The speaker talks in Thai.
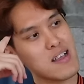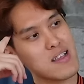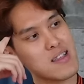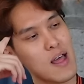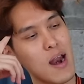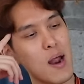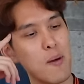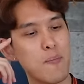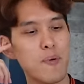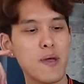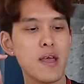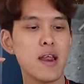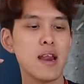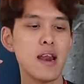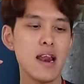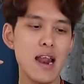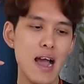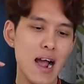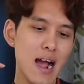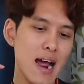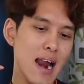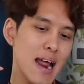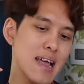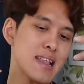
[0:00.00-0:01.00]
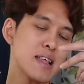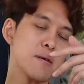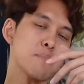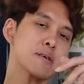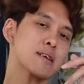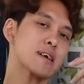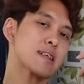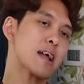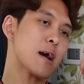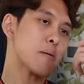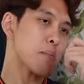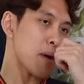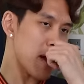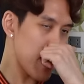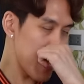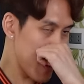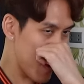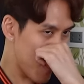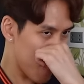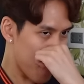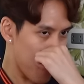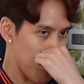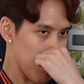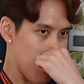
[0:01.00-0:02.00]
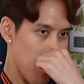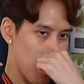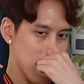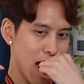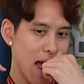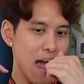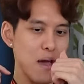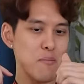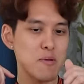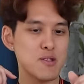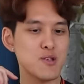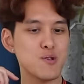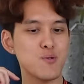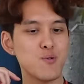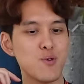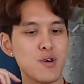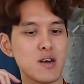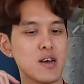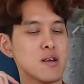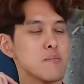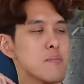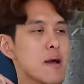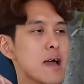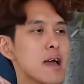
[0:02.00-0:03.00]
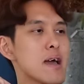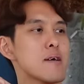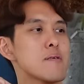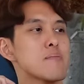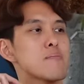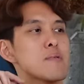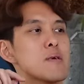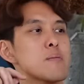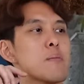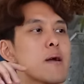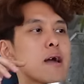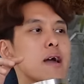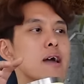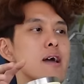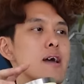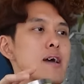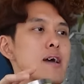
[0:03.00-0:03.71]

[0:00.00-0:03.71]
สำหรับพี่เรื่องอะไรที่มันจะทำให้ฟุตบอลไทยมันสนุกขึ้นไหมมีไหม